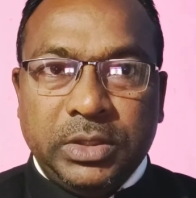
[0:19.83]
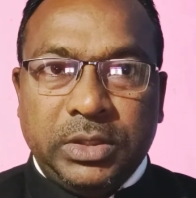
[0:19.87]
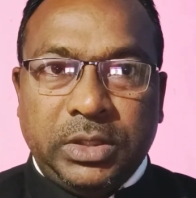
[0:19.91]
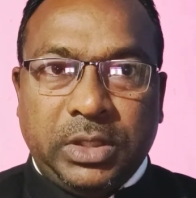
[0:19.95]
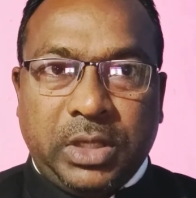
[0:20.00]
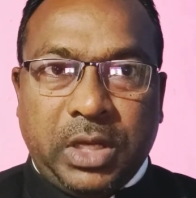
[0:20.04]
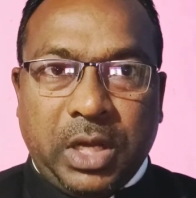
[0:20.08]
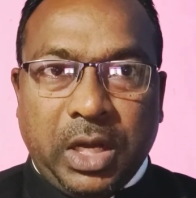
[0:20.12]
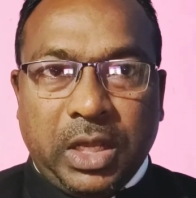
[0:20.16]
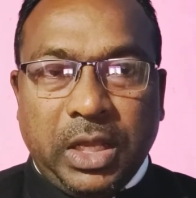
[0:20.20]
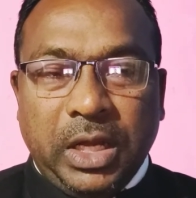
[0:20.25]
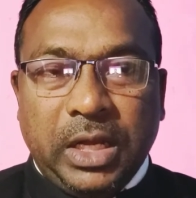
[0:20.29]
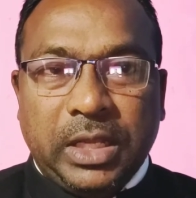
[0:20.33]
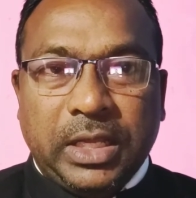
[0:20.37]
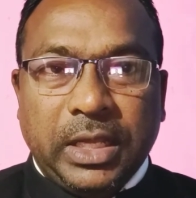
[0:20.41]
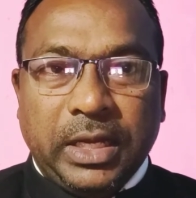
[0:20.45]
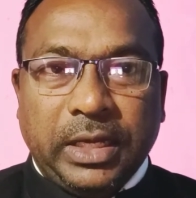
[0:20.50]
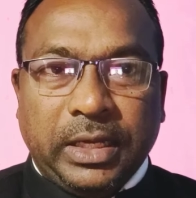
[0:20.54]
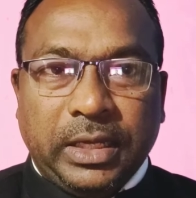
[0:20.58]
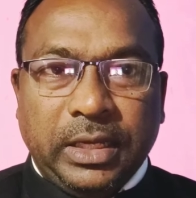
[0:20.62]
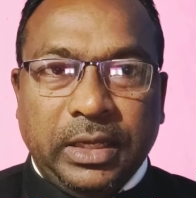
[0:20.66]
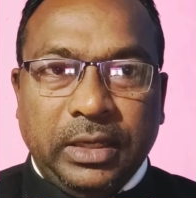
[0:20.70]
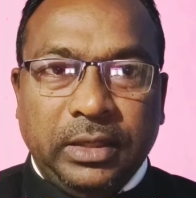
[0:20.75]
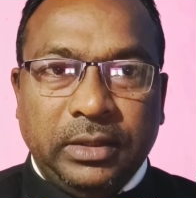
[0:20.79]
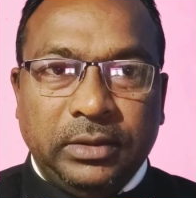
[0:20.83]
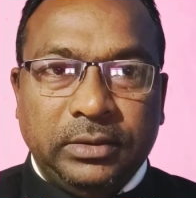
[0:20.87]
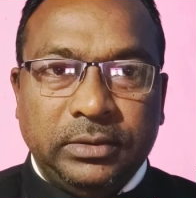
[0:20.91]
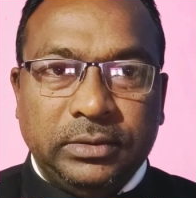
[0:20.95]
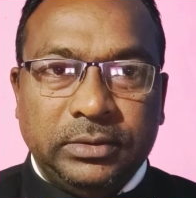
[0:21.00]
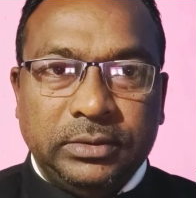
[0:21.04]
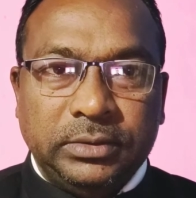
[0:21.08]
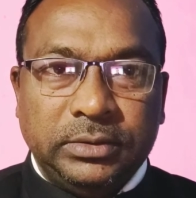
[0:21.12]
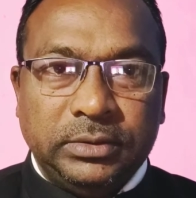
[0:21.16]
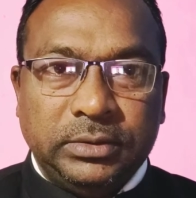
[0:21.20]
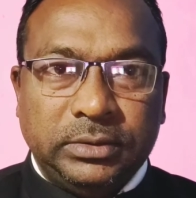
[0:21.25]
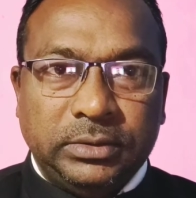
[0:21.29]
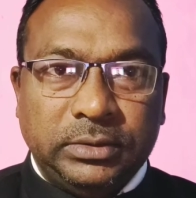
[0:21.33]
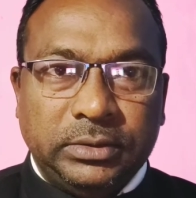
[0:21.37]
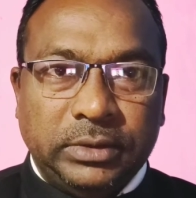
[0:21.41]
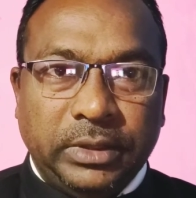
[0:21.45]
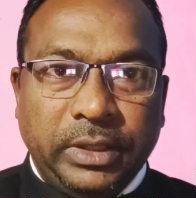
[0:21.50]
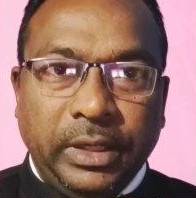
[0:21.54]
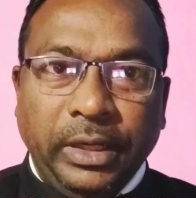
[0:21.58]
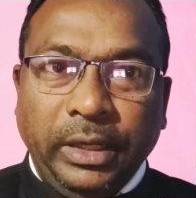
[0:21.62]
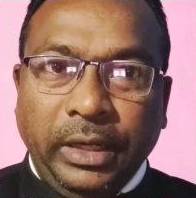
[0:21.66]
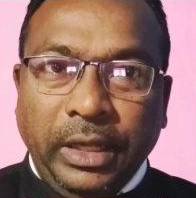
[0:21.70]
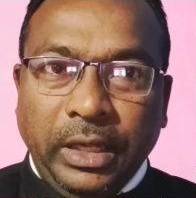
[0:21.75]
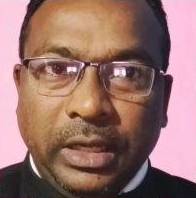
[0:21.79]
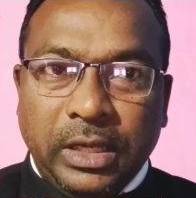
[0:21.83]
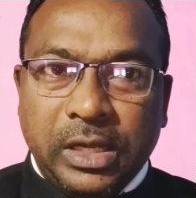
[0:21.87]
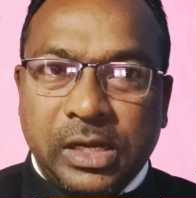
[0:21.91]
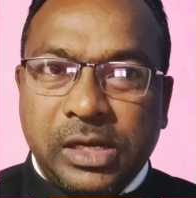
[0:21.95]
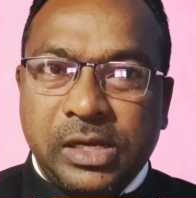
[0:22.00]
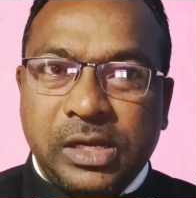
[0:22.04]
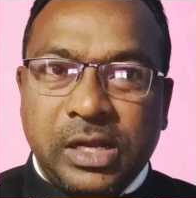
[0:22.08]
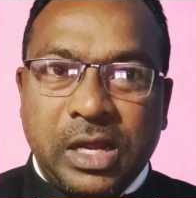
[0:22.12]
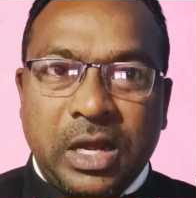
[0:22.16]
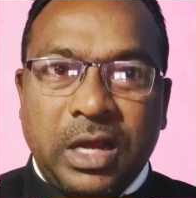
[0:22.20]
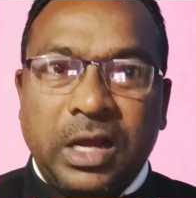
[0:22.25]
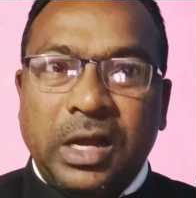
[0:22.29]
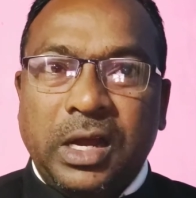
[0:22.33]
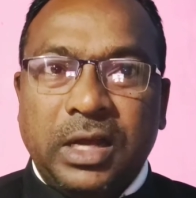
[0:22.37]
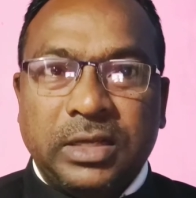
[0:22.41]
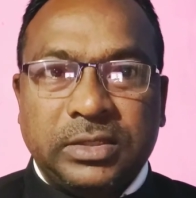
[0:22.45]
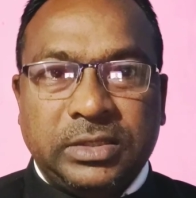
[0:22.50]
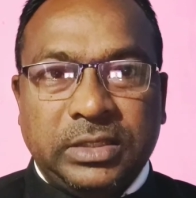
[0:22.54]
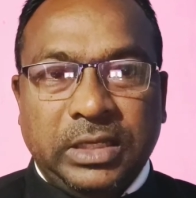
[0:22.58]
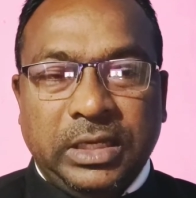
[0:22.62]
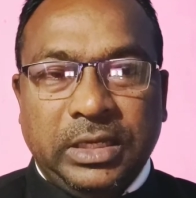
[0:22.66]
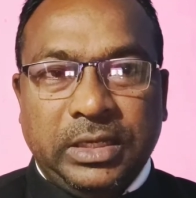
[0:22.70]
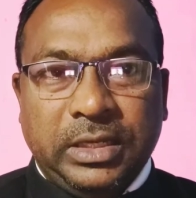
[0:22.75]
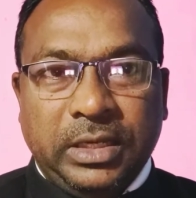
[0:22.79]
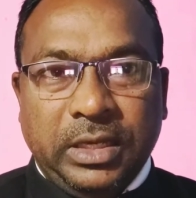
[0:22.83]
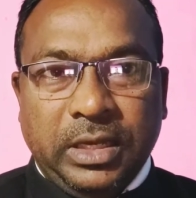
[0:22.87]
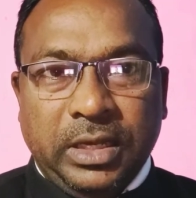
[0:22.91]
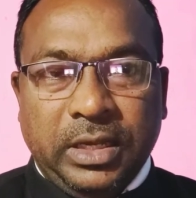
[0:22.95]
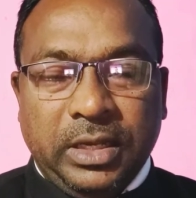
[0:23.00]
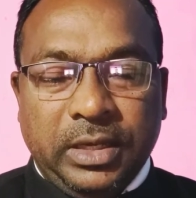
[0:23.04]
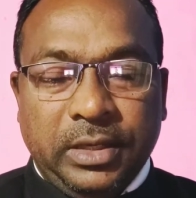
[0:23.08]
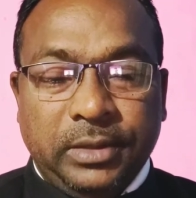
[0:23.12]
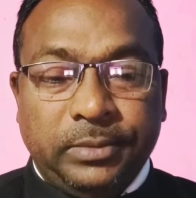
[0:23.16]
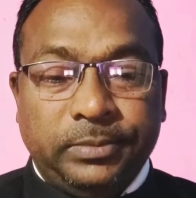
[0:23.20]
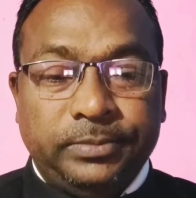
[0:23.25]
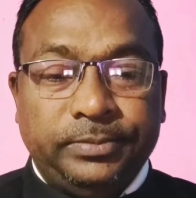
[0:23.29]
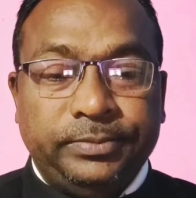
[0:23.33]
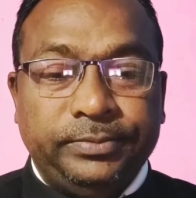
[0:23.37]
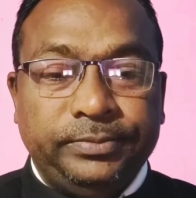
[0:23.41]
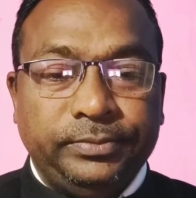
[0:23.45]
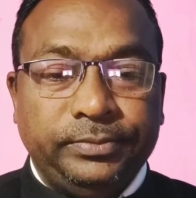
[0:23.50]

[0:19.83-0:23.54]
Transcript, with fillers: स्ट्रगल करके डिग्रियां हासिल किए हैं